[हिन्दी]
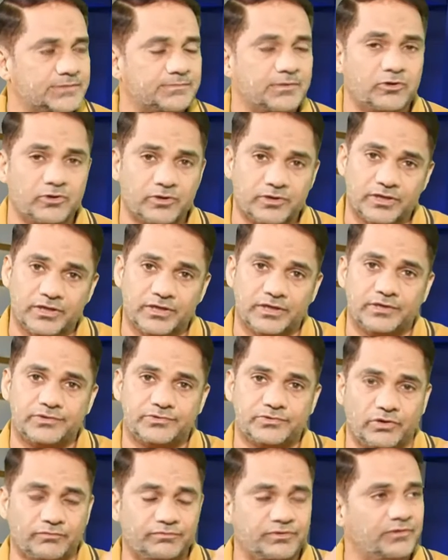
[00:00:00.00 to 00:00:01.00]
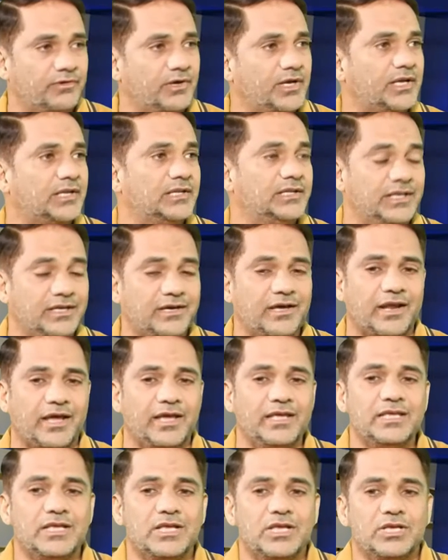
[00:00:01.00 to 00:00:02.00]
में और ट्रॉफी वगैरह वगैरह लेकर
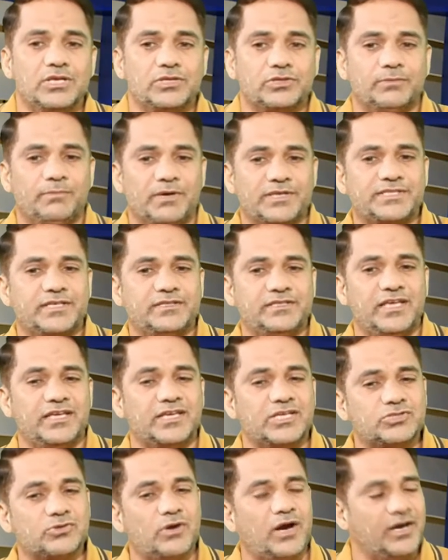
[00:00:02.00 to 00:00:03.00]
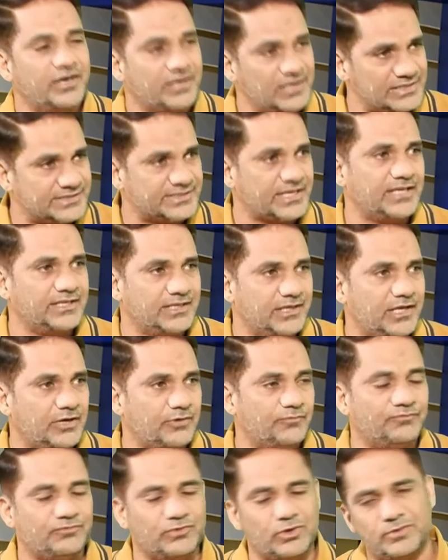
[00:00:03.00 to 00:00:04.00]
आए तो मकसद ये है कि जो हर्डल्स आई हैं ना
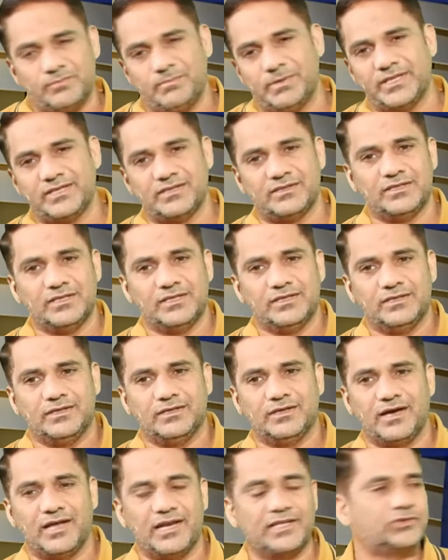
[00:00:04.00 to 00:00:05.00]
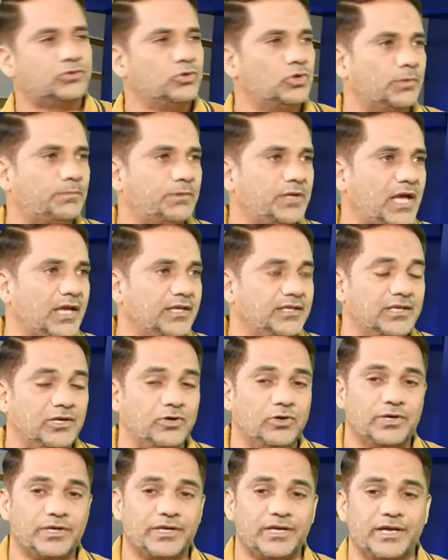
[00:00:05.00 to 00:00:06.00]
वो बड़ी गलत तौर पर आई हैं
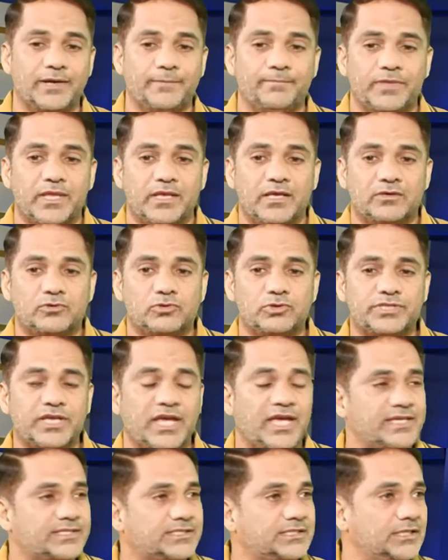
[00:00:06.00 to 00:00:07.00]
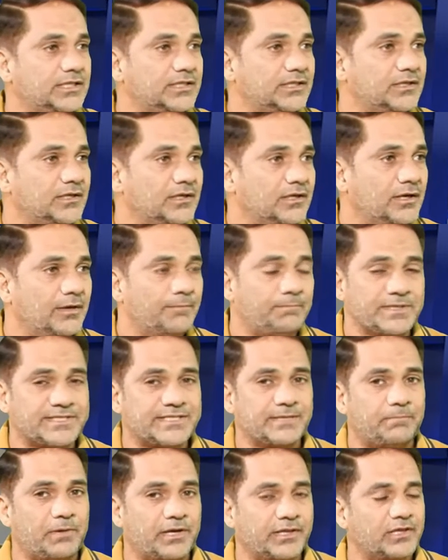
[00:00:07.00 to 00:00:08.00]
और कुछ ऐसी
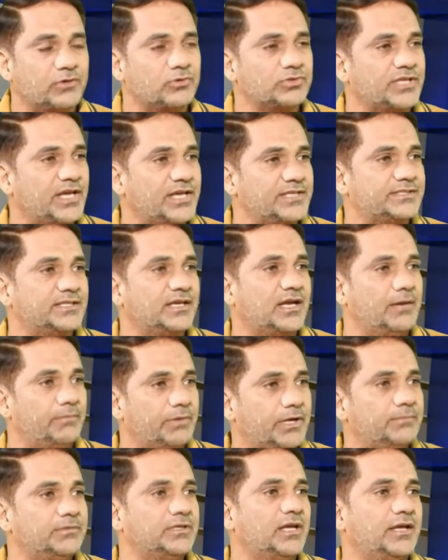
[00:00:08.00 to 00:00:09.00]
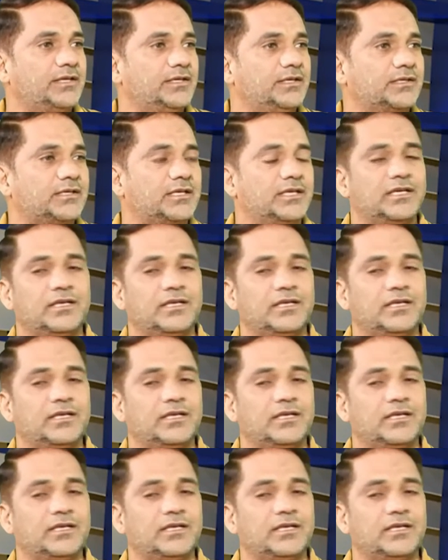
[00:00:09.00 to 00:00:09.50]
पस पर्दा कुछ ऐसी खबरें भी आई हैं कि